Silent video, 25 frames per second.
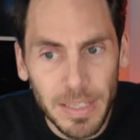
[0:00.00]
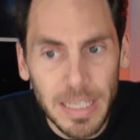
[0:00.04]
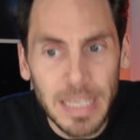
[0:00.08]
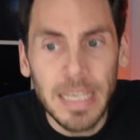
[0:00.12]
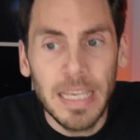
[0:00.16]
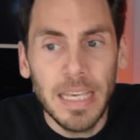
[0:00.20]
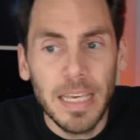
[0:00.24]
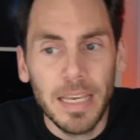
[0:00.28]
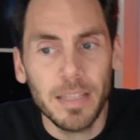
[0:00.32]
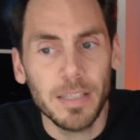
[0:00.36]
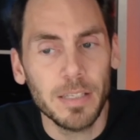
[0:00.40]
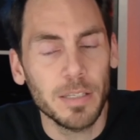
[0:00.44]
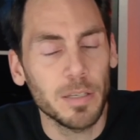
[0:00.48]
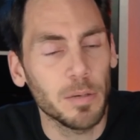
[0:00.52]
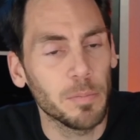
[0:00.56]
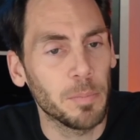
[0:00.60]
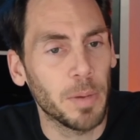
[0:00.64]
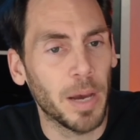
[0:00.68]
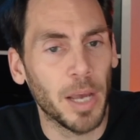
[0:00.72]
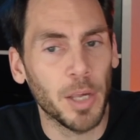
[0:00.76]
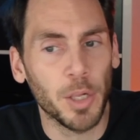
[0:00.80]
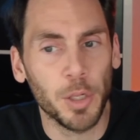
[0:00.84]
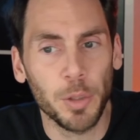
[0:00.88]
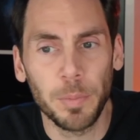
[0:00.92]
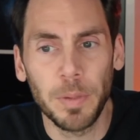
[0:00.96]
hier zum
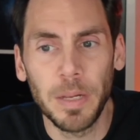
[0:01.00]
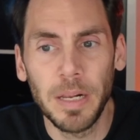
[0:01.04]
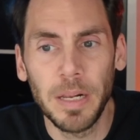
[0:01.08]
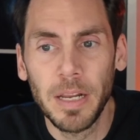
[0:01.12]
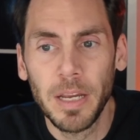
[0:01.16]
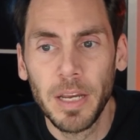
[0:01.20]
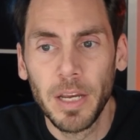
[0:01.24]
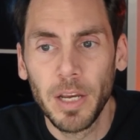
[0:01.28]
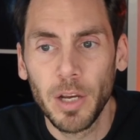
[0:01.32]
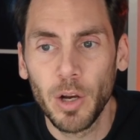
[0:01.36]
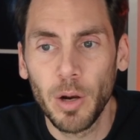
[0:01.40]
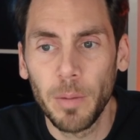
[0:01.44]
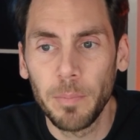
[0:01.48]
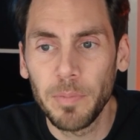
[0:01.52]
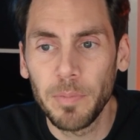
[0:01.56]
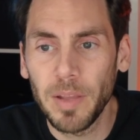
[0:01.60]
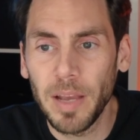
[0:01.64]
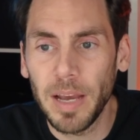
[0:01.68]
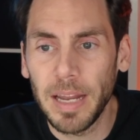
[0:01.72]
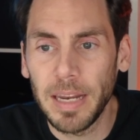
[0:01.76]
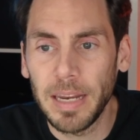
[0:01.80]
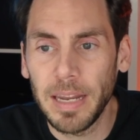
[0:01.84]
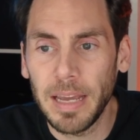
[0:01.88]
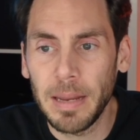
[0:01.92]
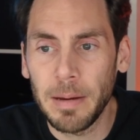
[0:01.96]
Beispiel, kommt er
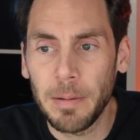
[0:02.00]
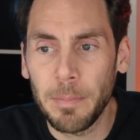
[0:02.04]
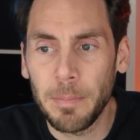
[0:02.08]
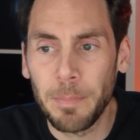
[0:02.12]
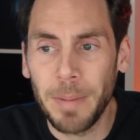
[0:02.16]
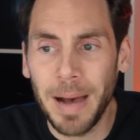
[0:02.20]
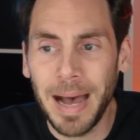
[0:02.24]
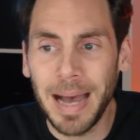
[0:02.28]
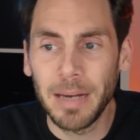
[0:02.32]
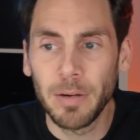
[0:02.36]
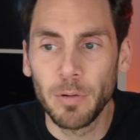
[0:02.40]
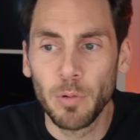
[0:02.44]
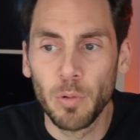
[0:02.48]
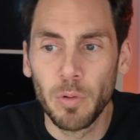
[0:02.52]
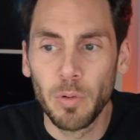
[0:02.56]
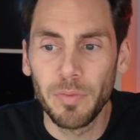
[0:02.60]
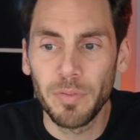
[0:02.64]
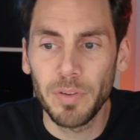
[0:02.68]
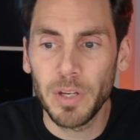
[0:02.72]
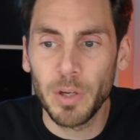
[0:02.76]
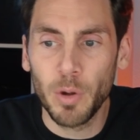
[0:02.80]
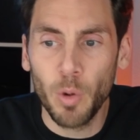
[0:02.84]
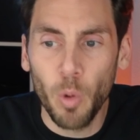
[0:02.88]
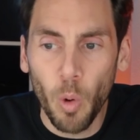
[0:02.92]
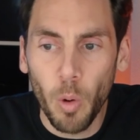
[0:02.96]
an einem Bahnhof
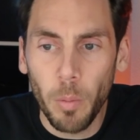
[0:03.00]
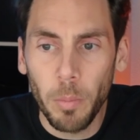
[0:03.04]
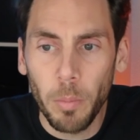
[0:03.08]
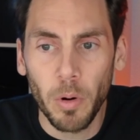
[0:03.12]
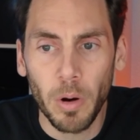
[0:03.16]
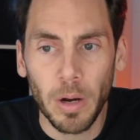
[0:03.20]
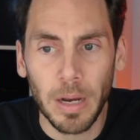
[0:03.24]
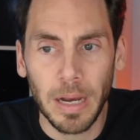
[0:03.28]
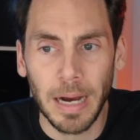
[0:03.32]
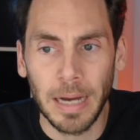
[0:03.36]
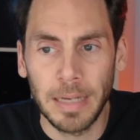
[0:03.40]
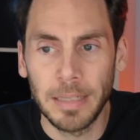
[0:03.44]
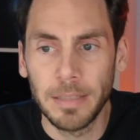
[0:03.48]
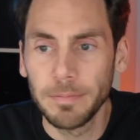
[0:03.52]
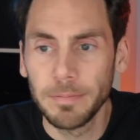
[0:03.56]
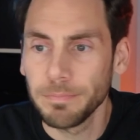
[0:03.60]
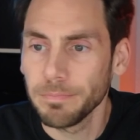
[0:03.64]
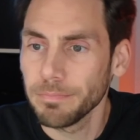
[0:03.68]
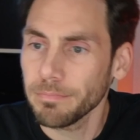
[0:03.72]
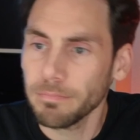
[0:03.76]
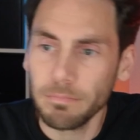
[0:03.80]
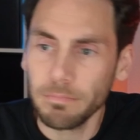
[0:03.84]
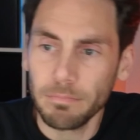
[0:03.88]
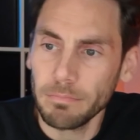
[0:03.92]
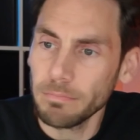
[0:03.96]
in Coburg an,
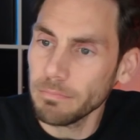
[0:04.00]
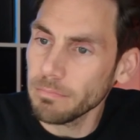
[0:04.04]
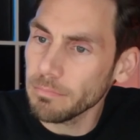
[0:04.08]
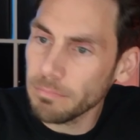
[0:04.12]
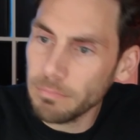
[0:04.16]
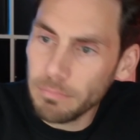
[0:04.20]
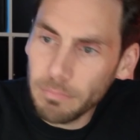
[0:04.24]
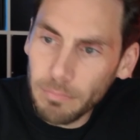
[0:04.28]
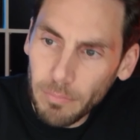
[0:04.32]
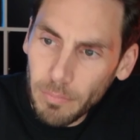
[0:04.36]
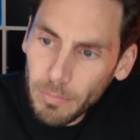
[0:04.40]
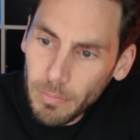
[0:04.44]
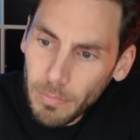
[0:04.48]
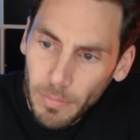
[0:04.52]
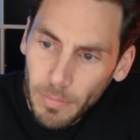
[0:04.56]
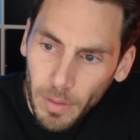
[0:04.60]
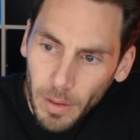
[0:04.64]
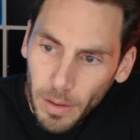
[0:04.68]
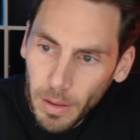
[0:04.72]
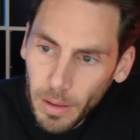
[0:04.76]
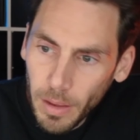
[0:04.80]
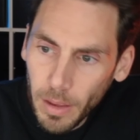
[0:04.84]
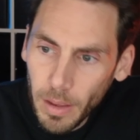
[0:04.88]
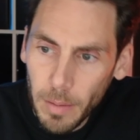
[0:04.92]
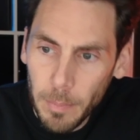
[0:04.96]

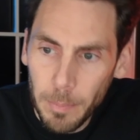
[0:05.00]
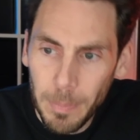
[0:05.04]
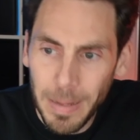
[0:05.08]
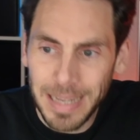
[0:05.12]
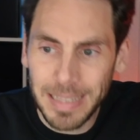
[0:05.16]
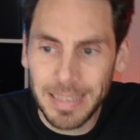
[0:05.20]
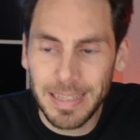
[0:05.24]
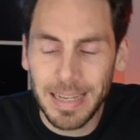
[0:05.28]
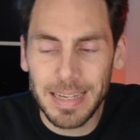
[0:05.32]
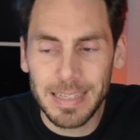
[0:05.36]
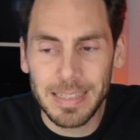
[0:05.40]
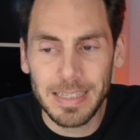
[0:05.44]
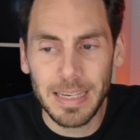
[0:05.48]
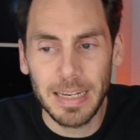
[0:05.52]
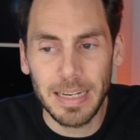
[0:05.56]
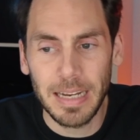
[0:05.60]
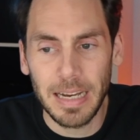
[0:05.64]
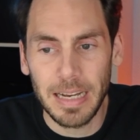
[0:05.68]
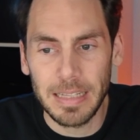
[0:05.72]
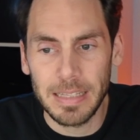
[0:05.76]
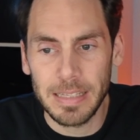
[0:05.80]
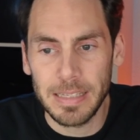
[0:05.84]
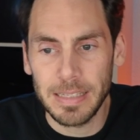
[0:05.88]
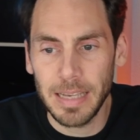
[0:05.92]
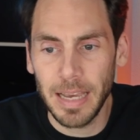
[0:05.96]
macht da seine
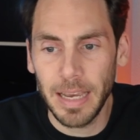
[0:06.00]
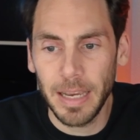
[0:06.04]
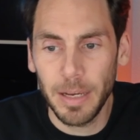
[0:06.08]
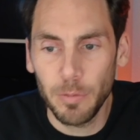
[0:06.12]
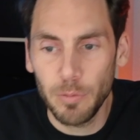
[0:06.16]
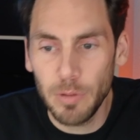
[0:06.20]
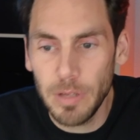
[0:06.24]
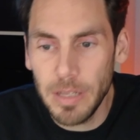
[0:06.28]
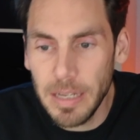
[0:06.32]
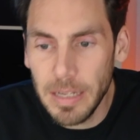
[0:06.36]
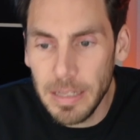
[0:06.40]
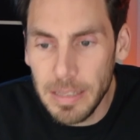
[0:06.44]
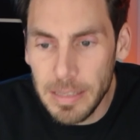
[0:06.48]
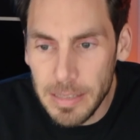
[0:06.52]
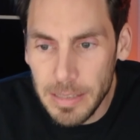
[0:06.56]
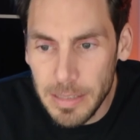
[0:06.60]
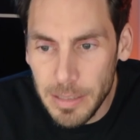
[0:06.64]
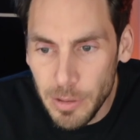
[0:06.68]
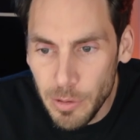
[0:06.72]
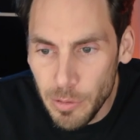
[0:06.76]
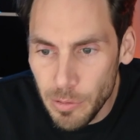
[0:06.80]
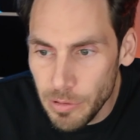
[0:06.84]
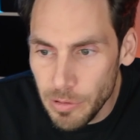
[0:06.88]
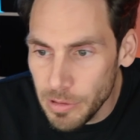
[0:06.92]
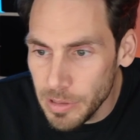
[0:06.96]
Anzeigen und die ganzen
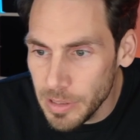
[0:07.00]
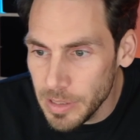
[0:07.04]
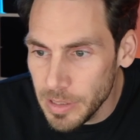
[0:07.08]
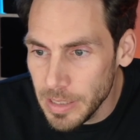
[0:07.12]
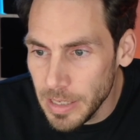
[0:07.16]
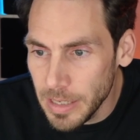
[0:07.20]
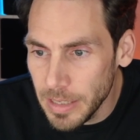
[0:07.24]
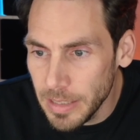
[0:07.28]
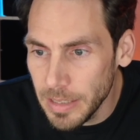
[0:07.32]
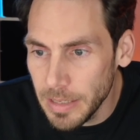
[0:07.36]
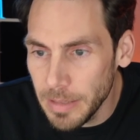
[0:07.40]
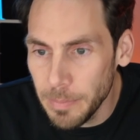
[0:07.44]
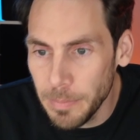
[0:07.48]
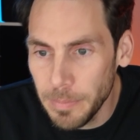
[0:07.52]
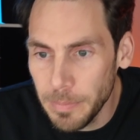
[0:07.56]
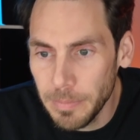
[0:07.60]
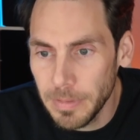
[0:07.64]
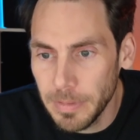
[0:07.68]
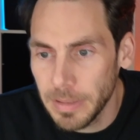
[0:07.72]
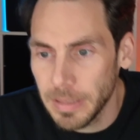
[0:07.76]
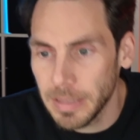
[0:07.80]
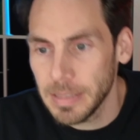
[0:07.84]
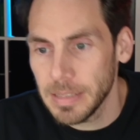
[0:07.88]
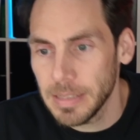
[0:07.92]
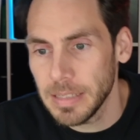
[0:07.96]
Jungs hier, die
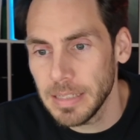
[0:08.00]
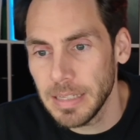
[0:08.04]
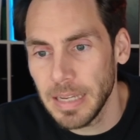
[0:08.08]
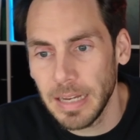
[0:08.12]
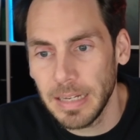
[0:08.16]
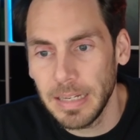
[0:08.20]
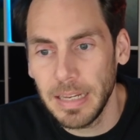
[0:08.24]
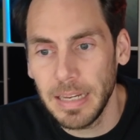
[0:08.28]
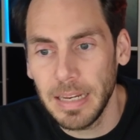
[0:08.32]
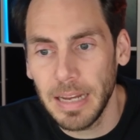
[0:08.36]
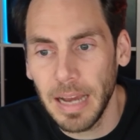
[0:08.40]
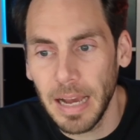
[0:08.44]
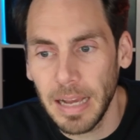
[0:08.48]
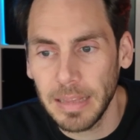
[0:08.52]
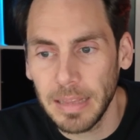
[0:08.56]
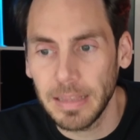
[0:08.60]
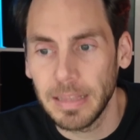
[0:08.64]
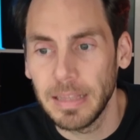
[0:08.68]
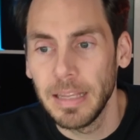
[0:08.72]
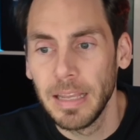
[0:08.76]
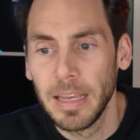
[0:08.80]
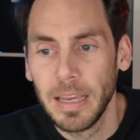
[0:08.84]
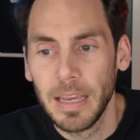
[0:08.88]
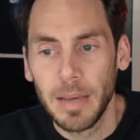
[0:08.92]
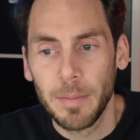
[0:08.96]
ganzen
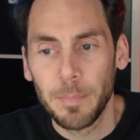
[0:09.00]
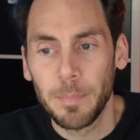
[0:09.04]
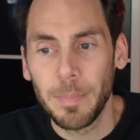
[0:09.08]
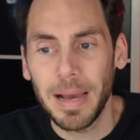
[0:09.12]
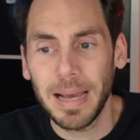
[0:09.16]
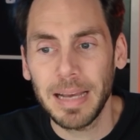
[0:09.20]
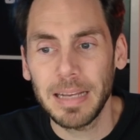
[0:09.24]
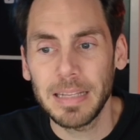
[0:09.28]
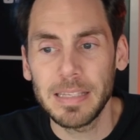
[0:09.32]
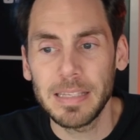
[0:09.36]
Kandidaten, machen